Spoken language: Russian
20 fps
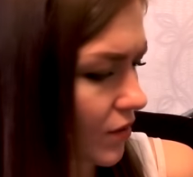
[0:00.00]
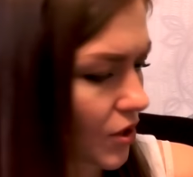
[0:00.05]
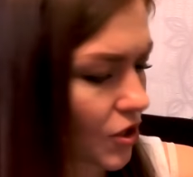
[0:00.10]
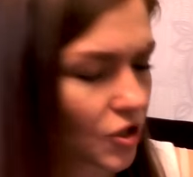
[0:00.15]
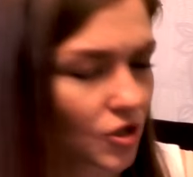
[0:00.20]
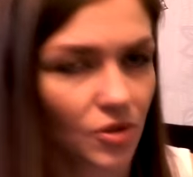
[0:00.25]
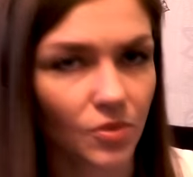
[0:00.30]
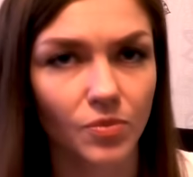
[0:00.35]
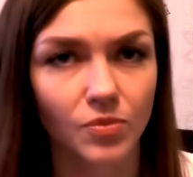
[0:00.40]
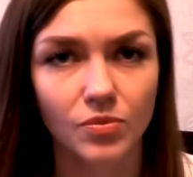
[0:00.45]

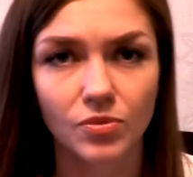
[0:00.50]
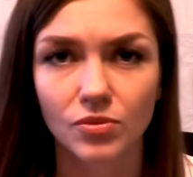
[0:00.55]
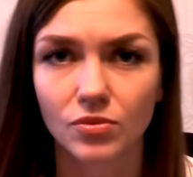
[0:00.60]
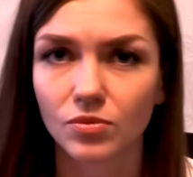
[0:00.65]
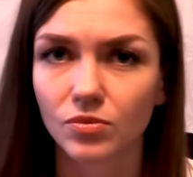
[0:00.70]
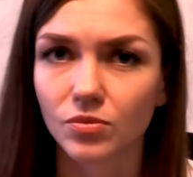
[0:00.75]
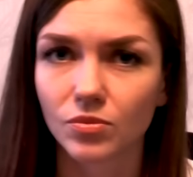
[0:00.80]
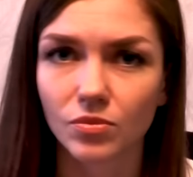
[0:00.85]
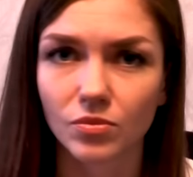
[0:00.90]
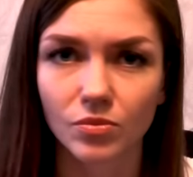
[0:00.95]
вещи
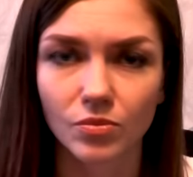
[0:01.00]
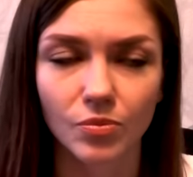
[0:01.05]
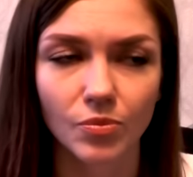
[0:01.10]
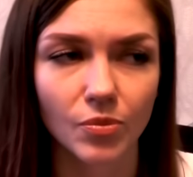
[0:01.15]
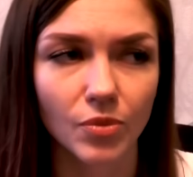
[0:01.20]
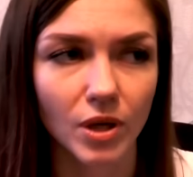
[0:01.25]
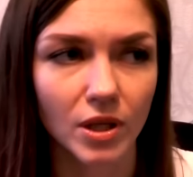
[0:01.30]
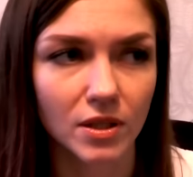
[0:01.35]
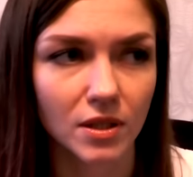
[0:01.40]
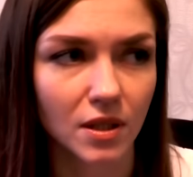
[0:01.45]

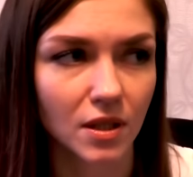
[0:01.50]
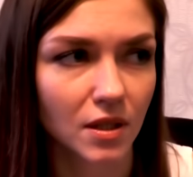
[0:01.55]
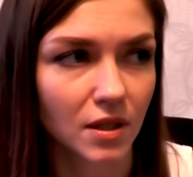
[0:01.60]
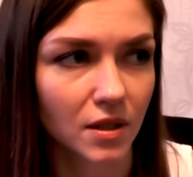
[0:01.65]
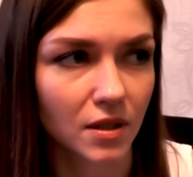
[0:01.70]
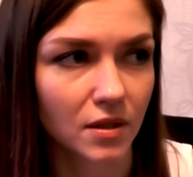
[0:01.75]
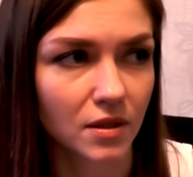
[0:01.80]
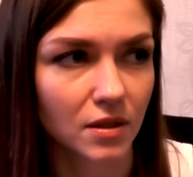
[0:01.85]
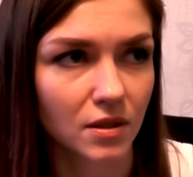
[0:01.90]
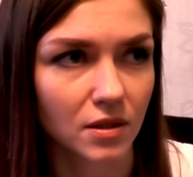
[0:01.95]

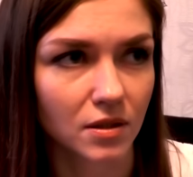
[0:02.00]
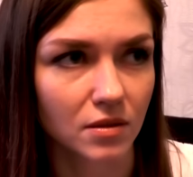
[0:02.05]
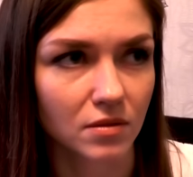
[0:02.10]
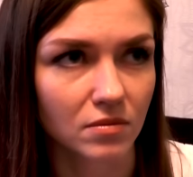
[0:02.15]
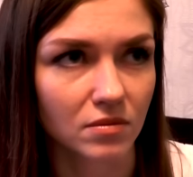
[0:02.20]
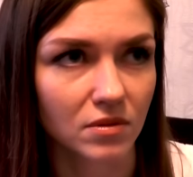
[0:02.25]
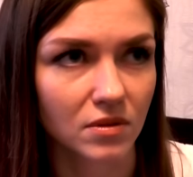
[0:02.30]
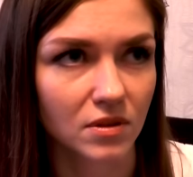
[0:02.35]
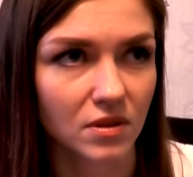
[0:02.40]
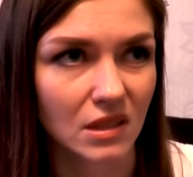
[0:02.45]
падкая,
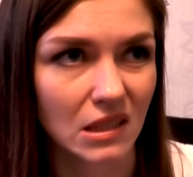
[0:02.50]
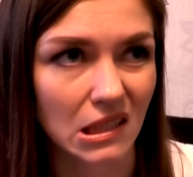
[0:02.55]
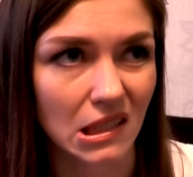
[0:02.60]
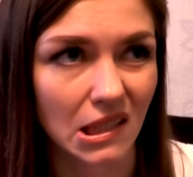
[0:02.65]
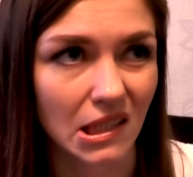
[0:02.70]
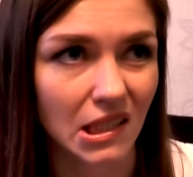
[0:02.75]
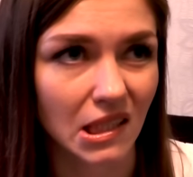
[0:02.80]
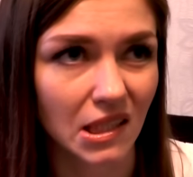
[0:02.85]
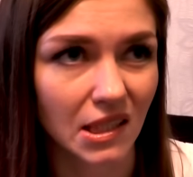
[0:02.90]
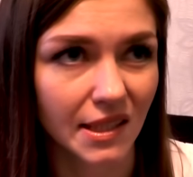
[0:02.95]
на
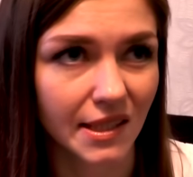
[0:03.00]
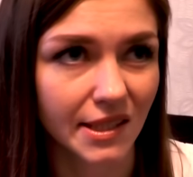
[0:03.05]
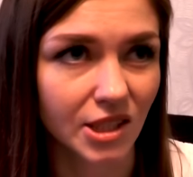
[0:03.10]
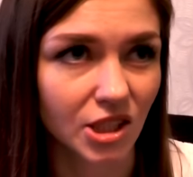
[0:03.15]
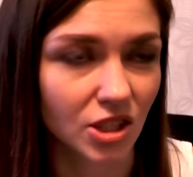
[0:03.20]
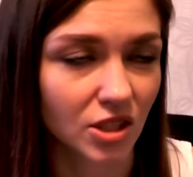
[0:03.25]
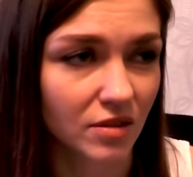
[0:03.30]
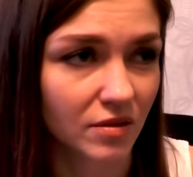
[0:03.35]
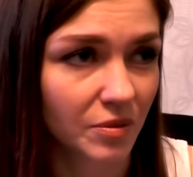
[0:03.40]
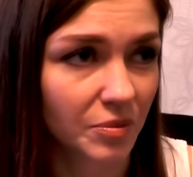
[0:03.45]
какие
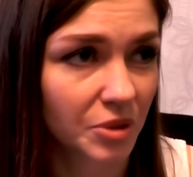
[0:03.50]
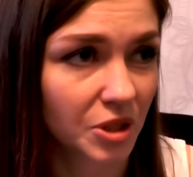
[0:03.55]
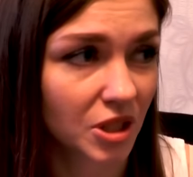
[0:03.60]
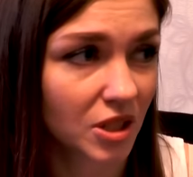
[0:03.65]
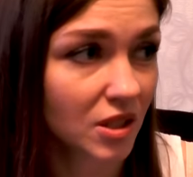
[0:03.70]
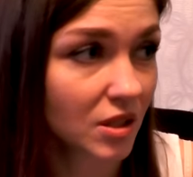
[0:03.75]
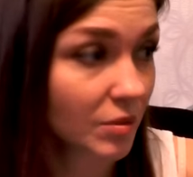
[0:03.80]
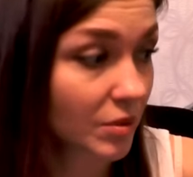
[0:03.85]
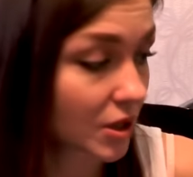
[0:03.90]
раньше вообще не